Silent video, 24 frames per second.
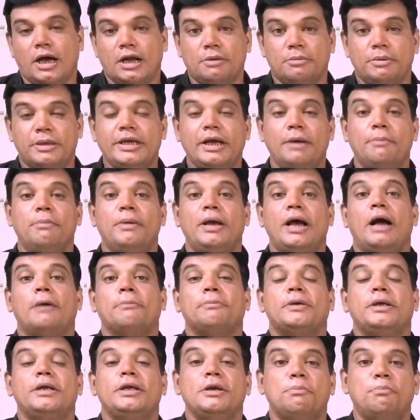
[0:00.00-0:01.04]
अरे भैया मैं
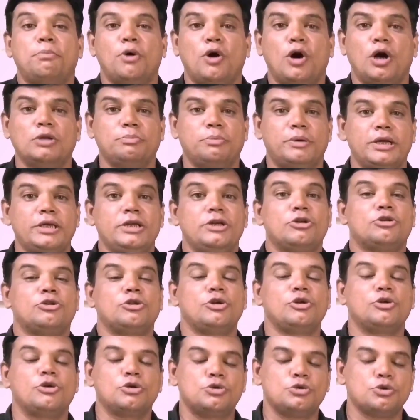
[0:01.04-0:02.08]
आपके लिए बहुत बड़ी और
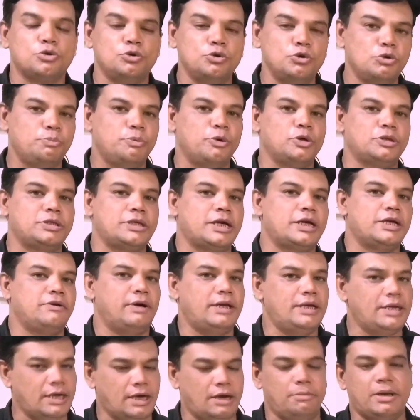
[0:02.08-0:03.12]
दिल को सुकून पहुंचाने
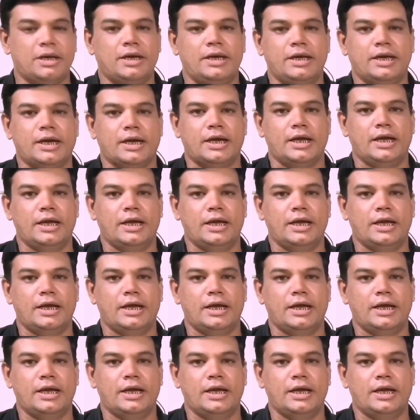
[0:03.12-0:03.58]
वाली खबर लेकर